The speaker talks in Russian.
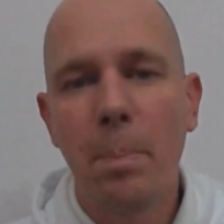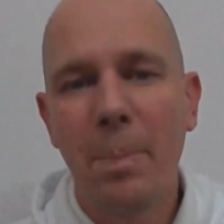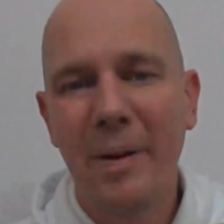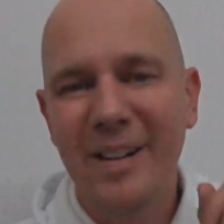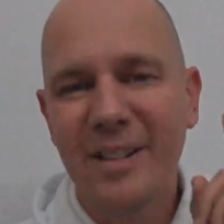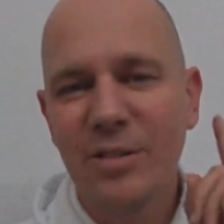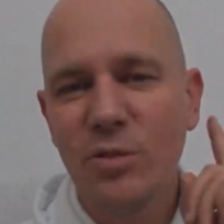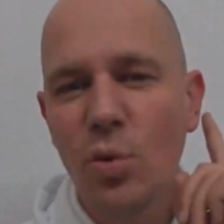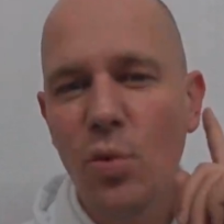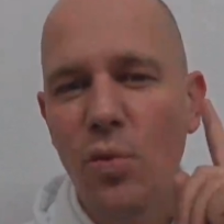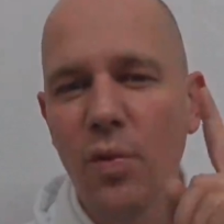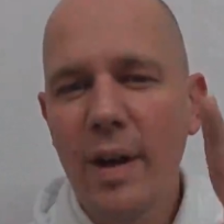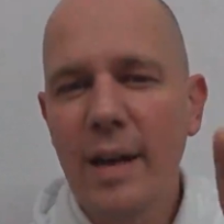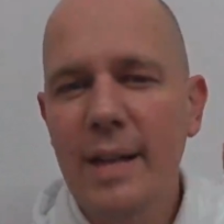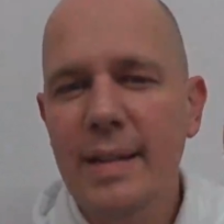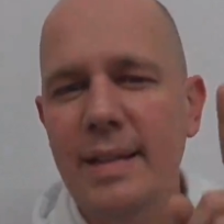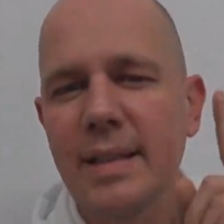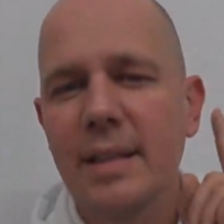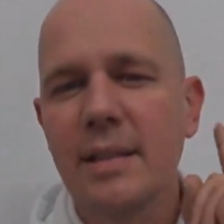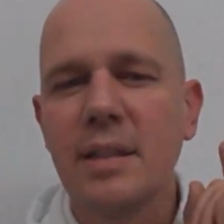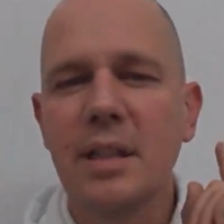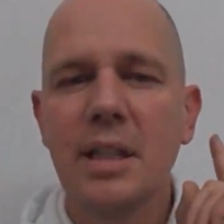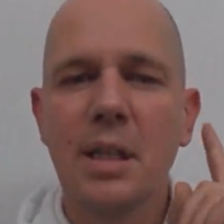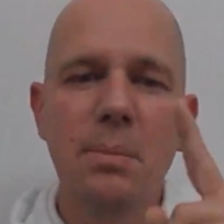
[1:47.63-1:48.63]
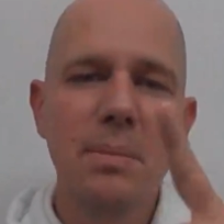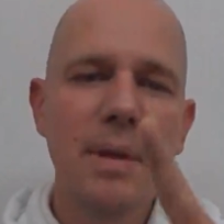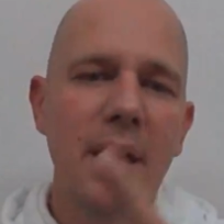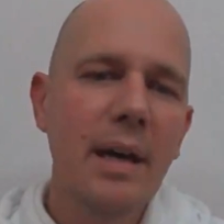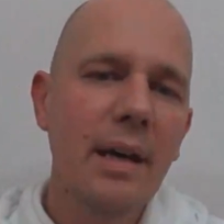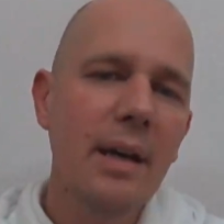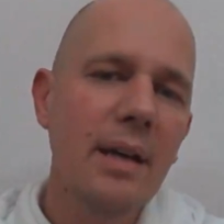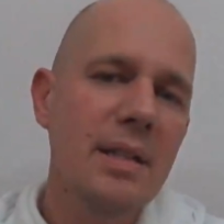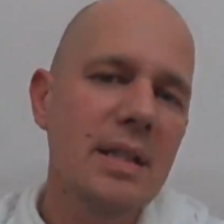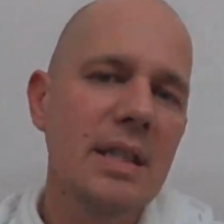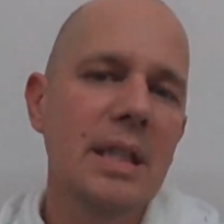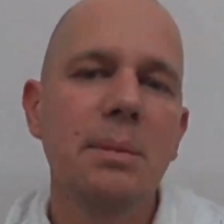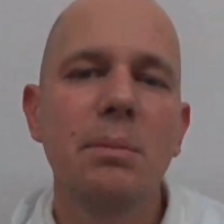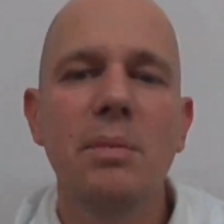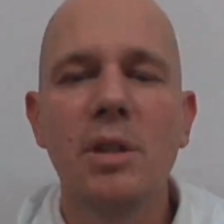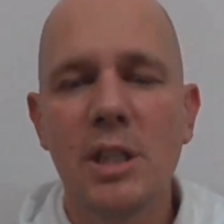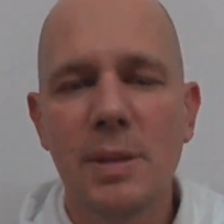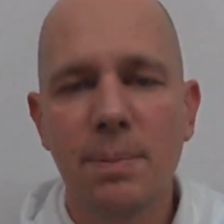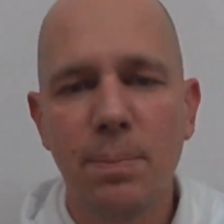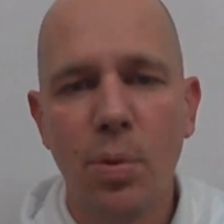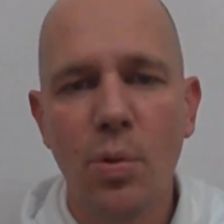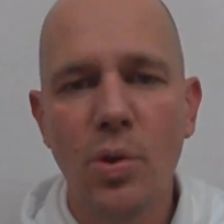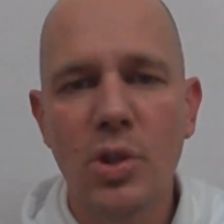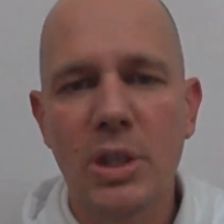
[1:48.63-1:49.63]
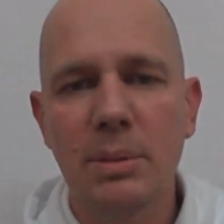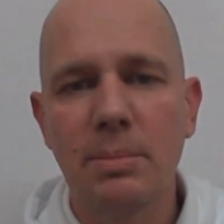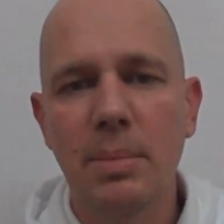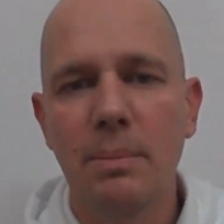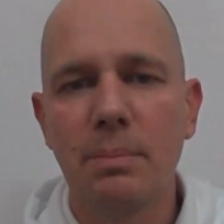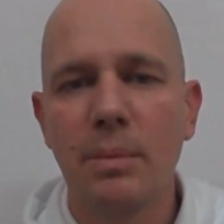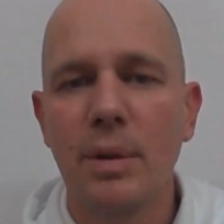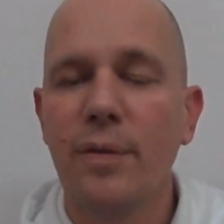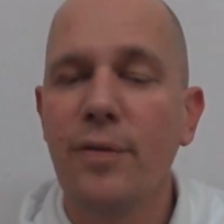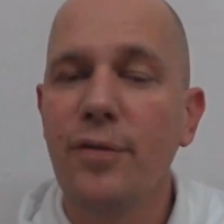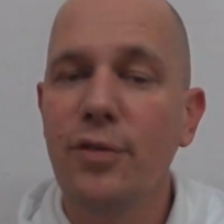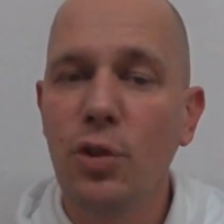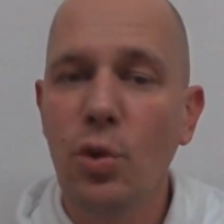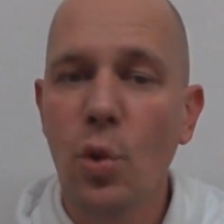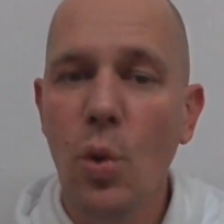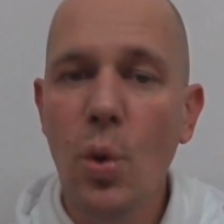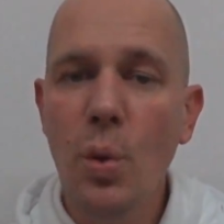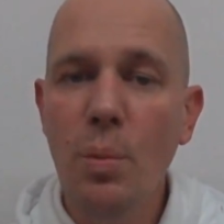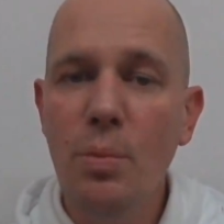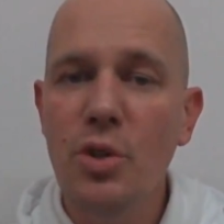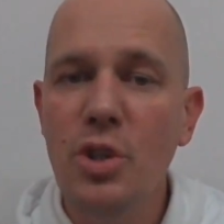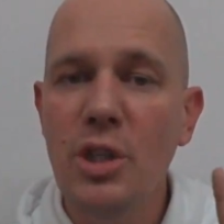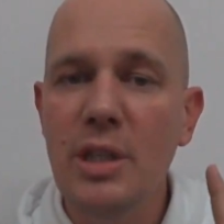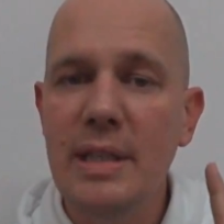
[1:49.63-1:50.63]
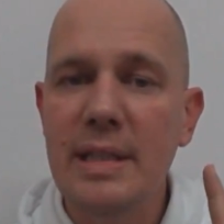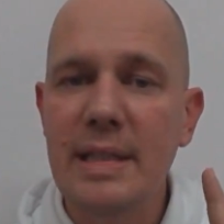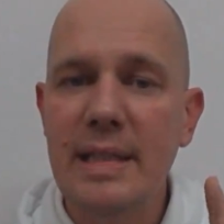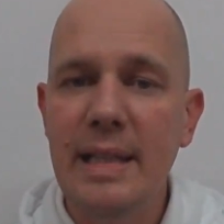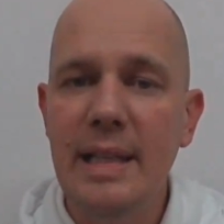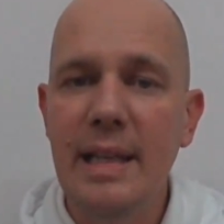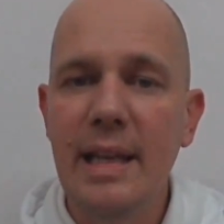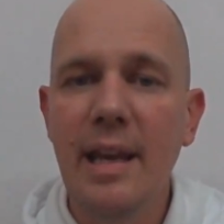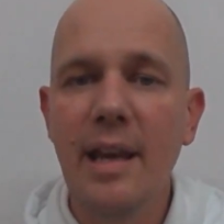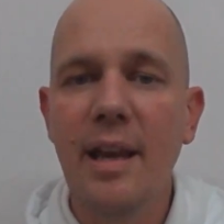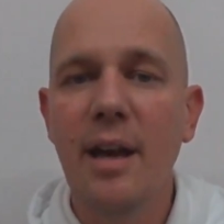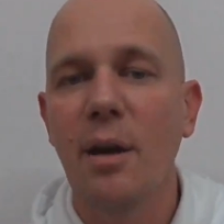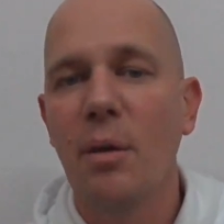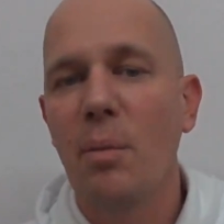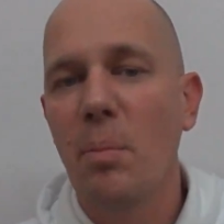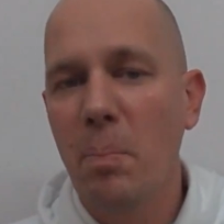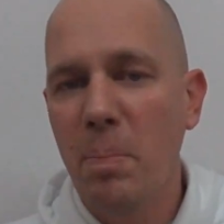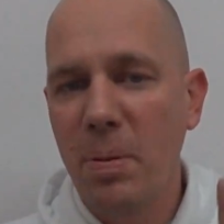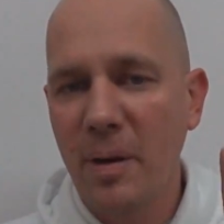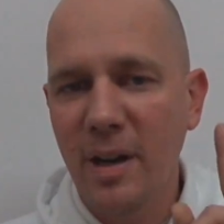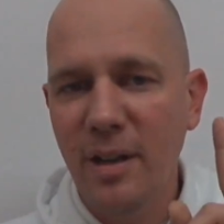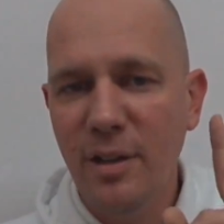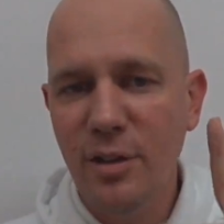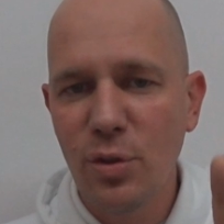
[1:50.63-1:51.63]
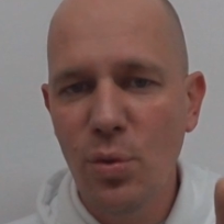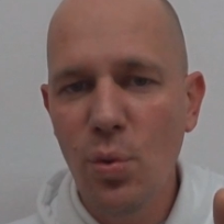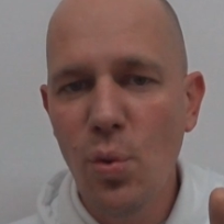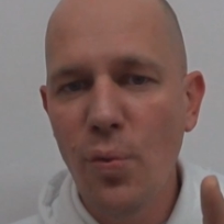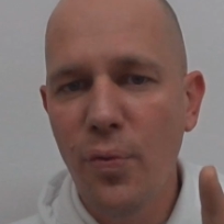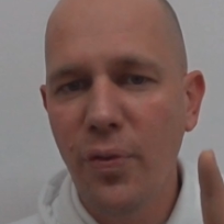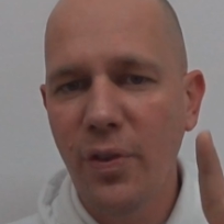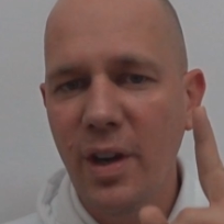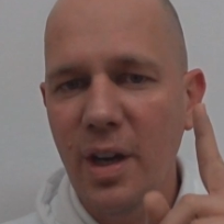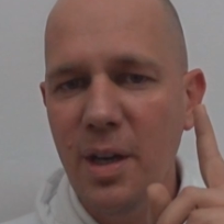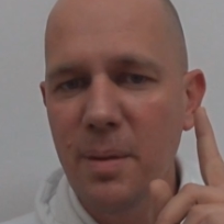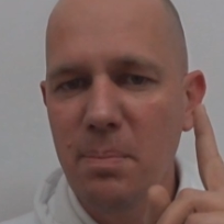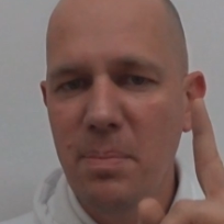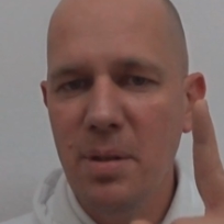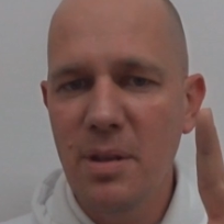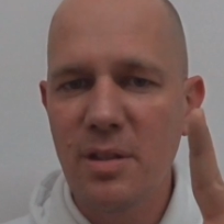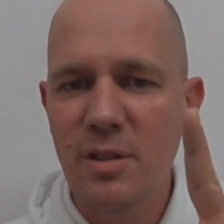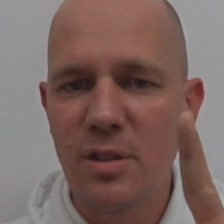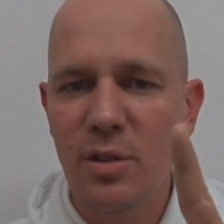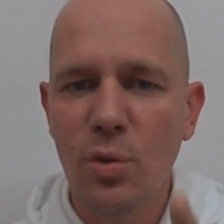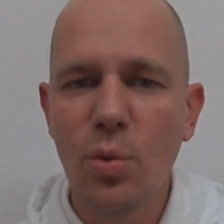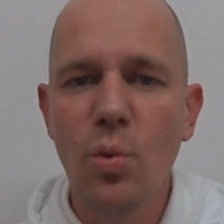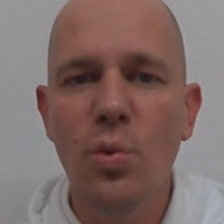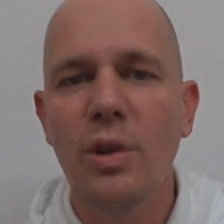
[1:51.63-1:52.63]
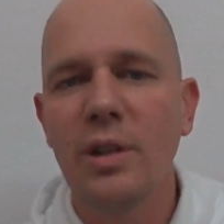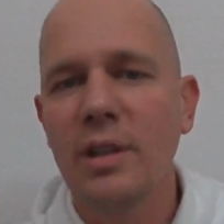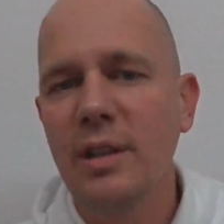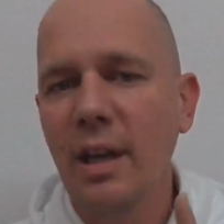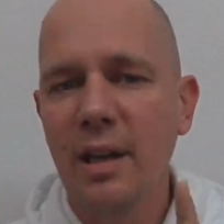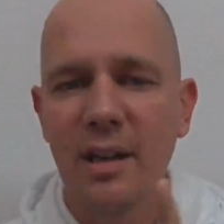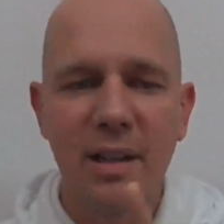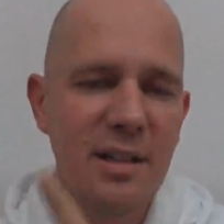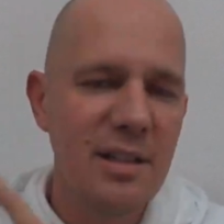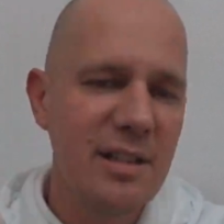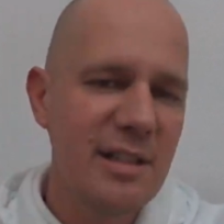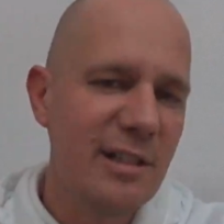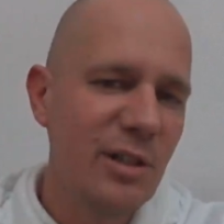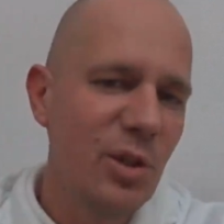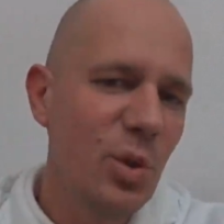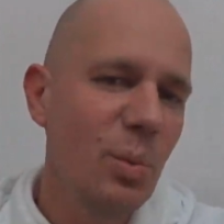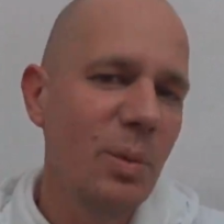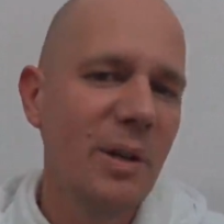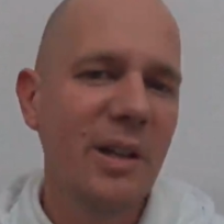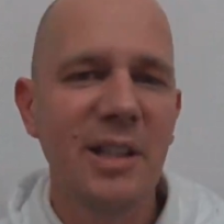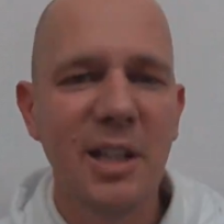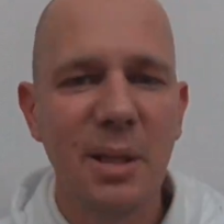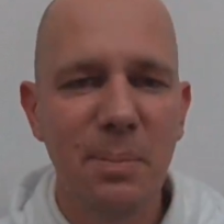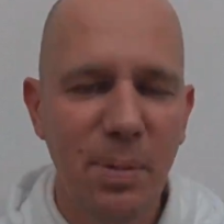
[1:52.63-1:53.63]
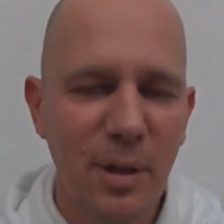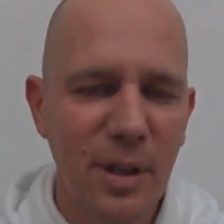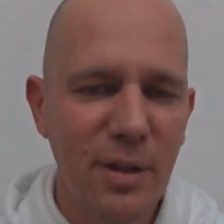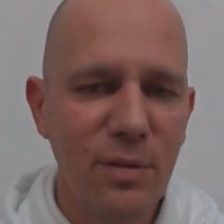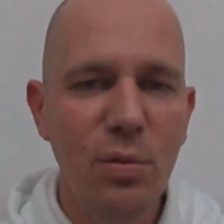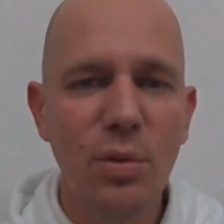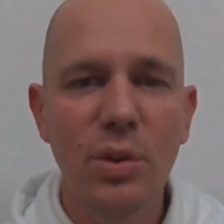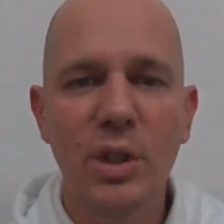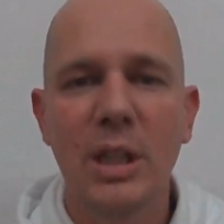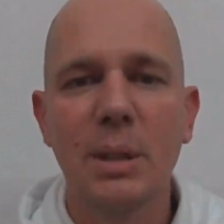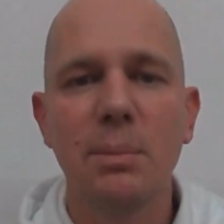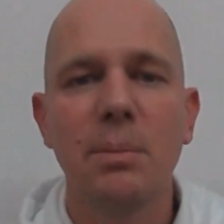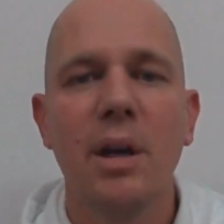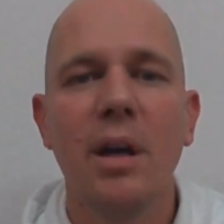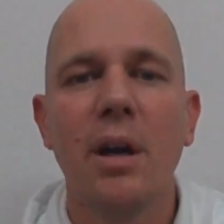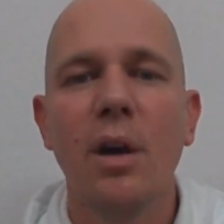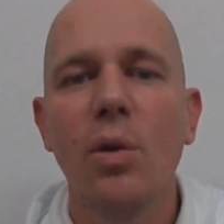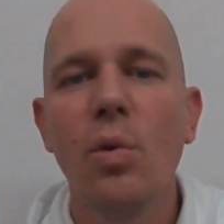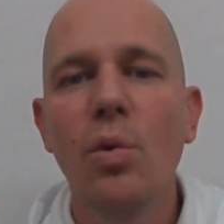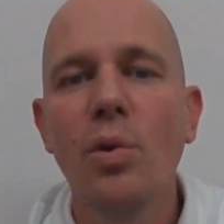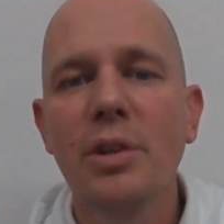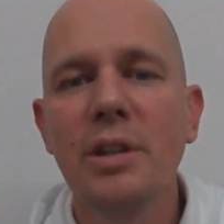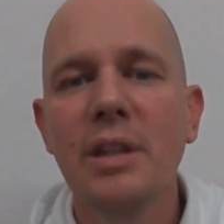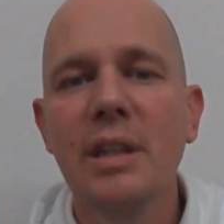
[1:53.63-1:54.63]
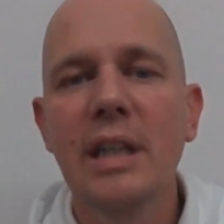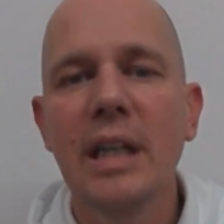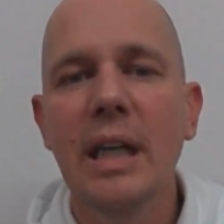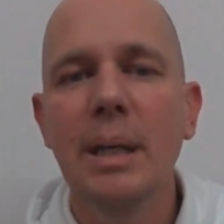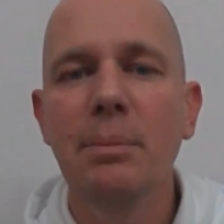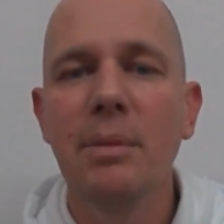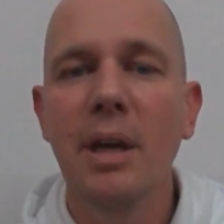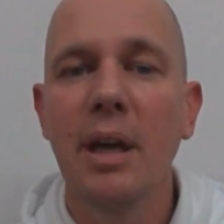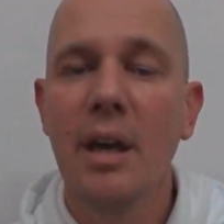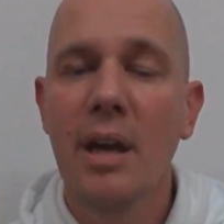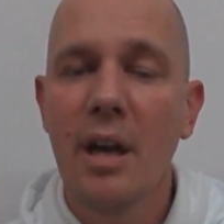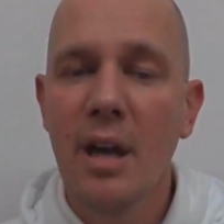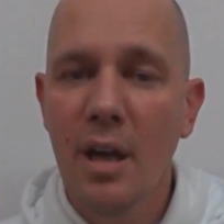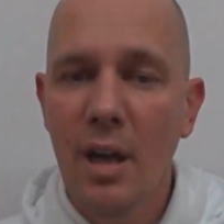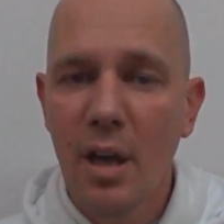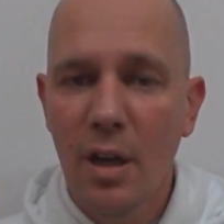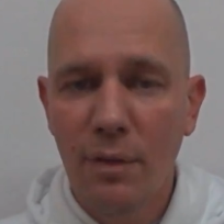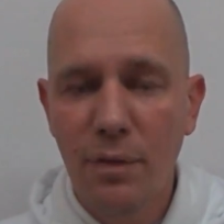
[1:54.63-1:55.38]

Продуваться тремя разными способами, в том числе продувкой без рук, так излюбленной подводными охотниками,